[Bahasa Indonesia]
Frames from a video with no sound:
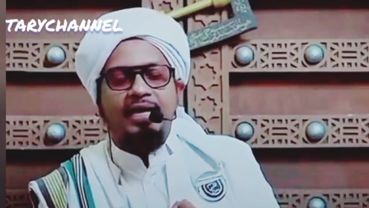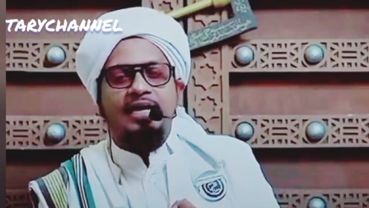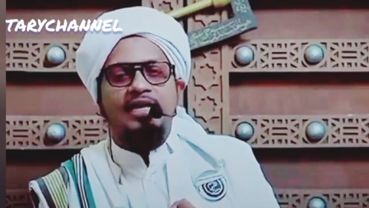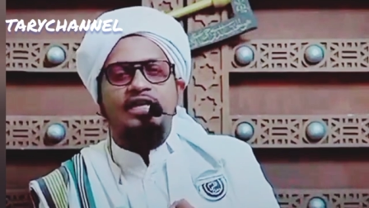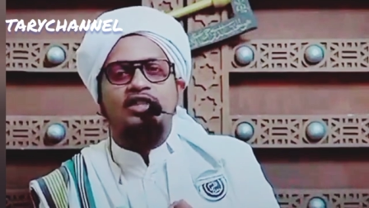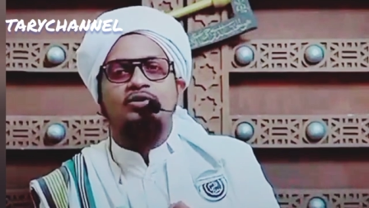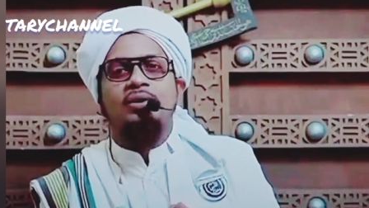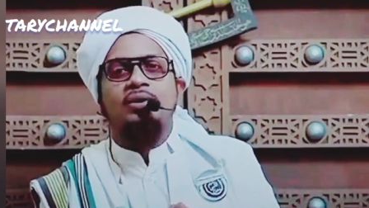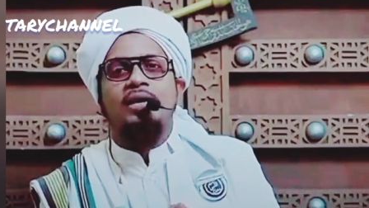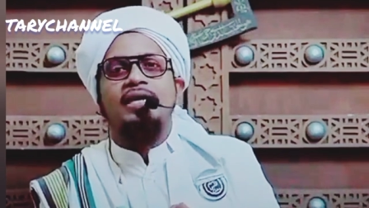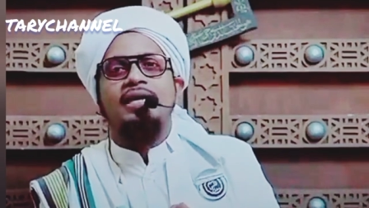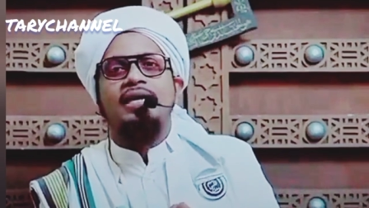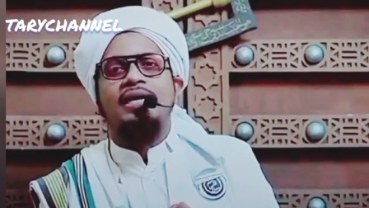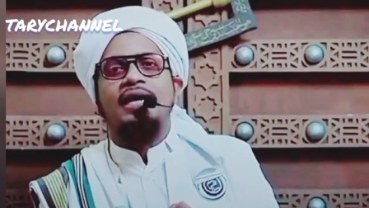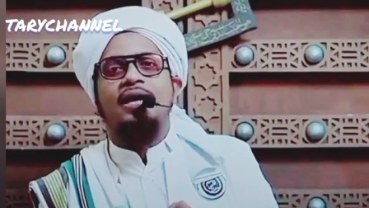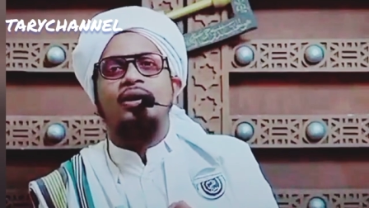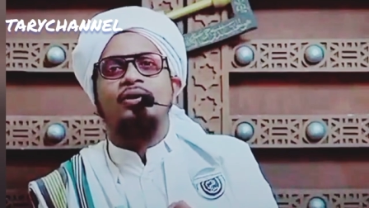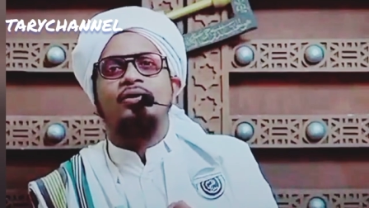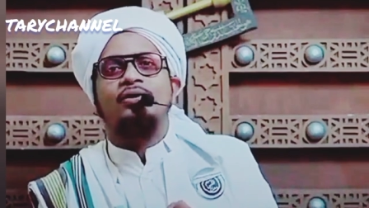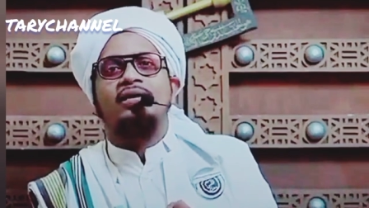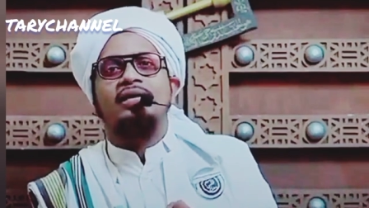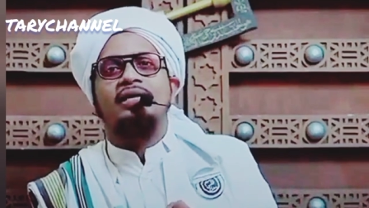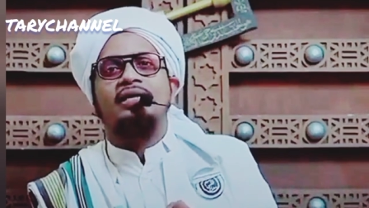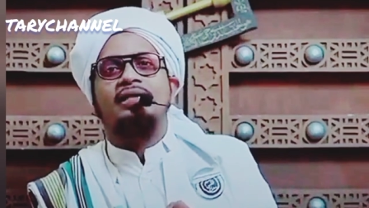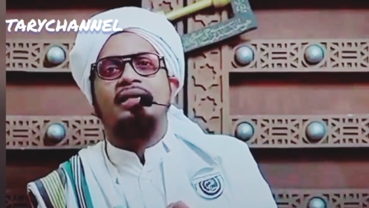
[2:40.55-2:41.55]
Kecuali
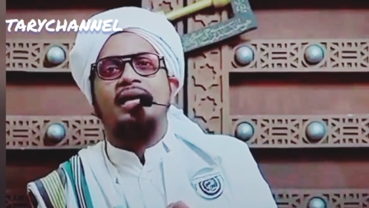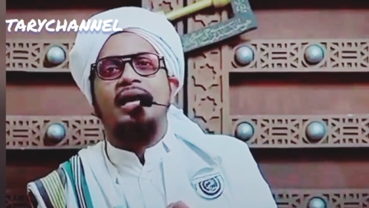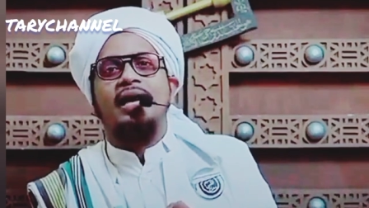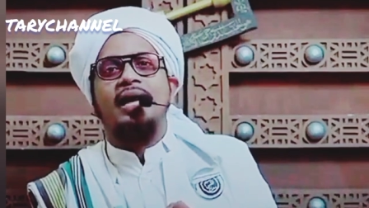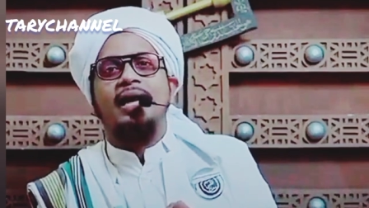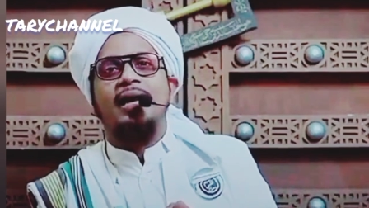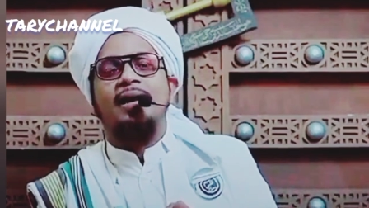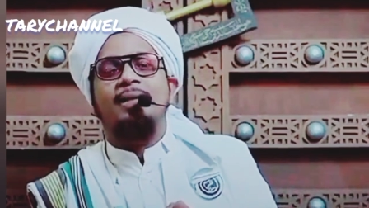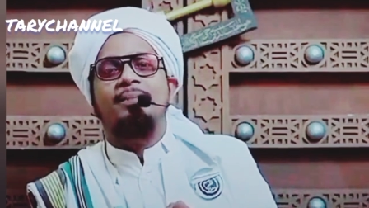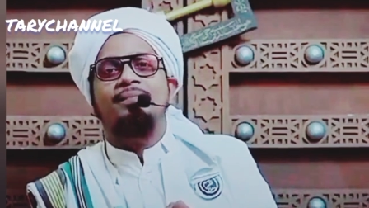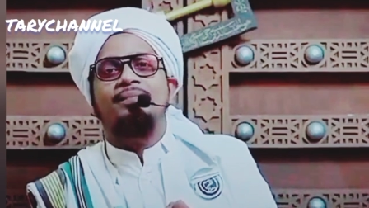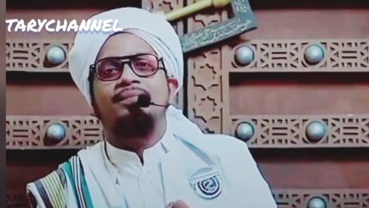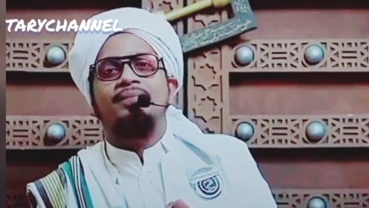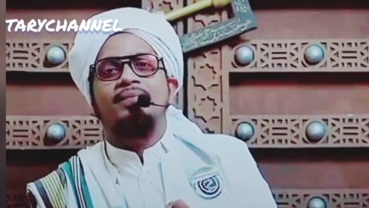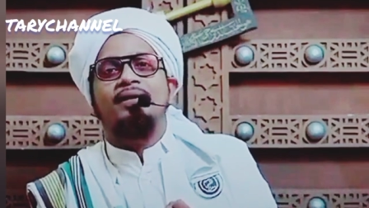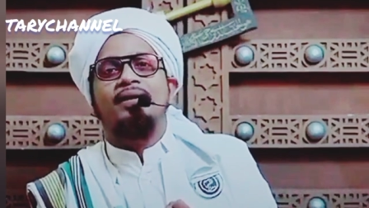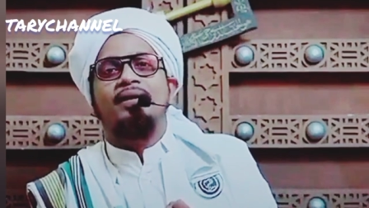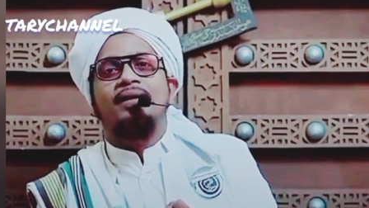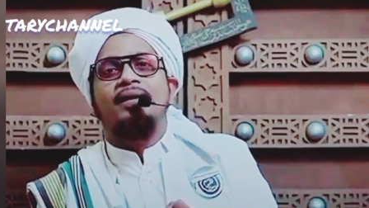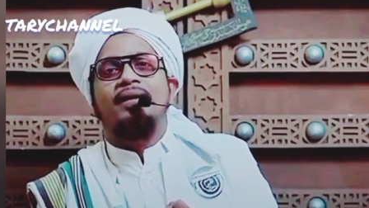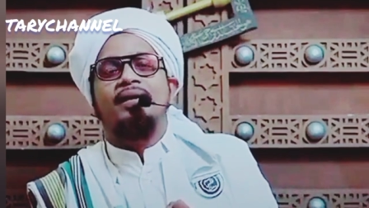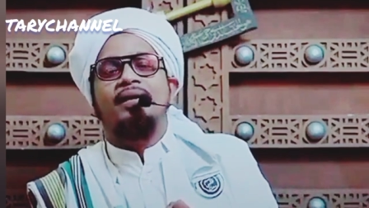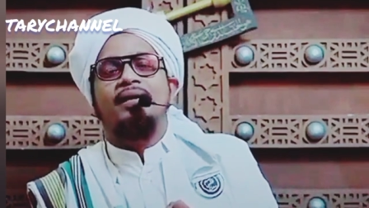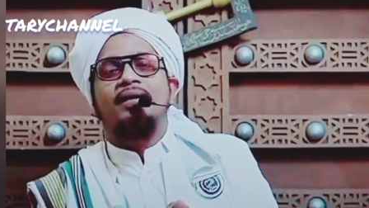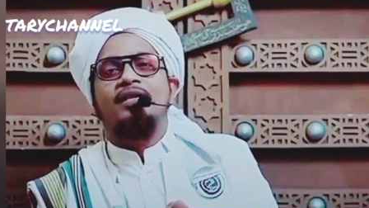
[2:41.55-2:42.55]
kalau kita
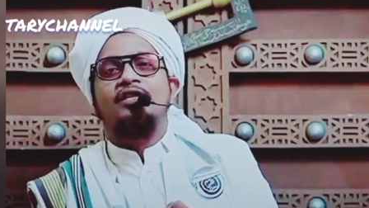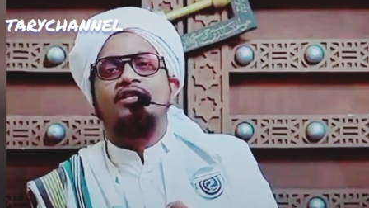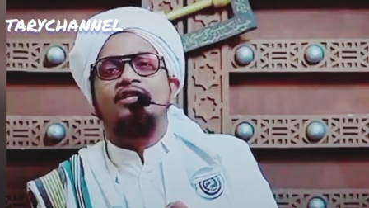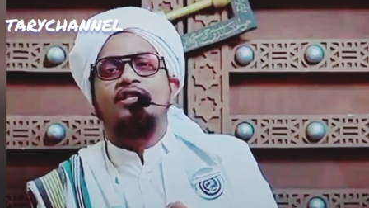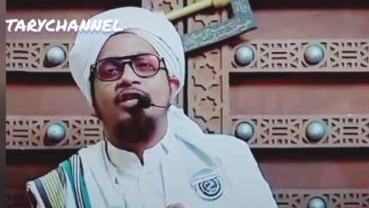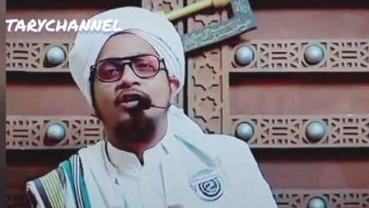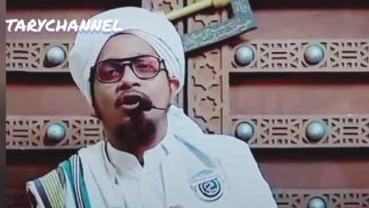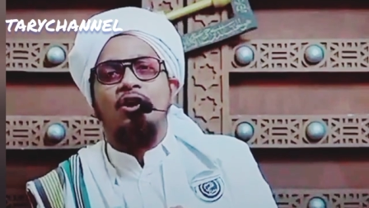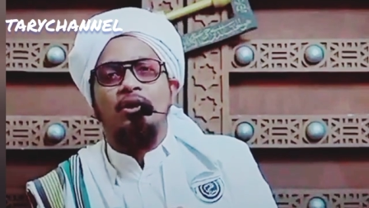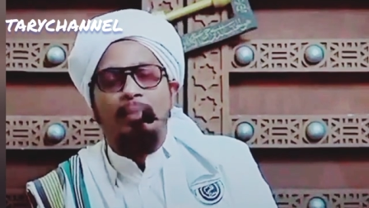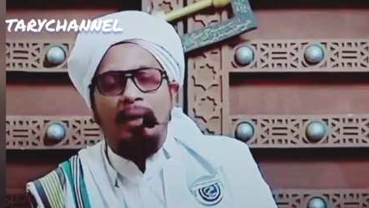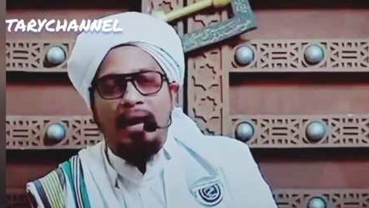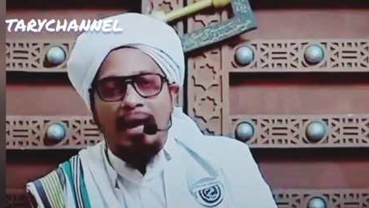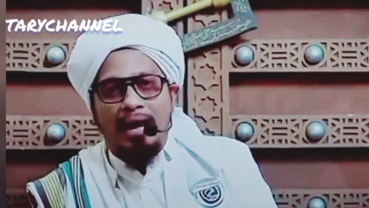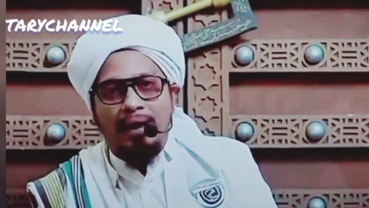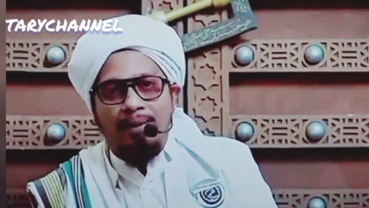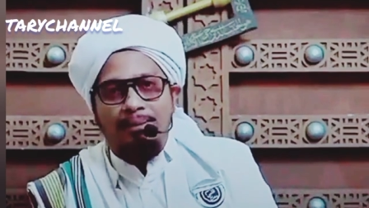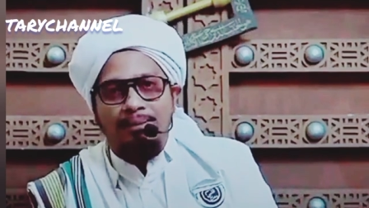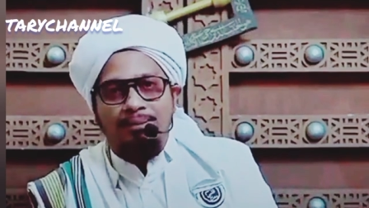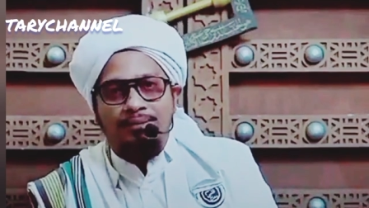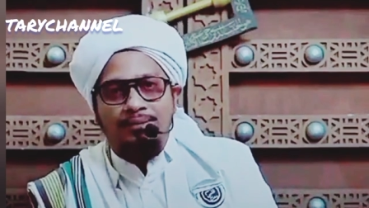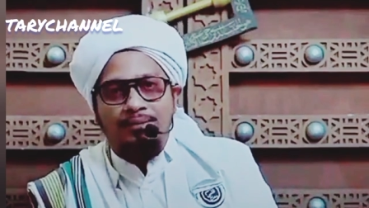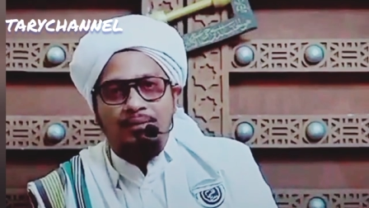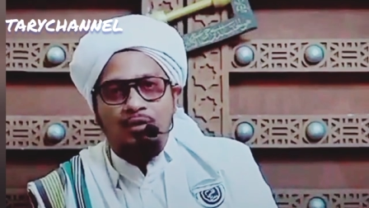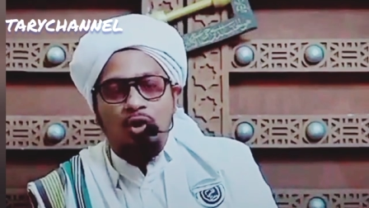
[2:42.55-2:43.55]

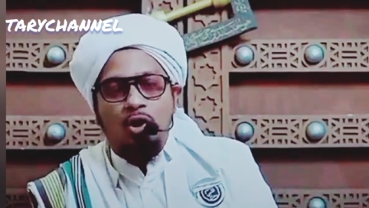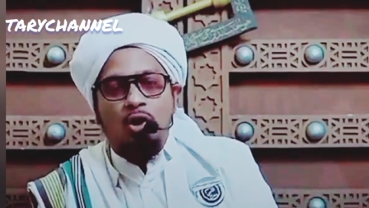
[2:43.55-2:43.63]
istiqomah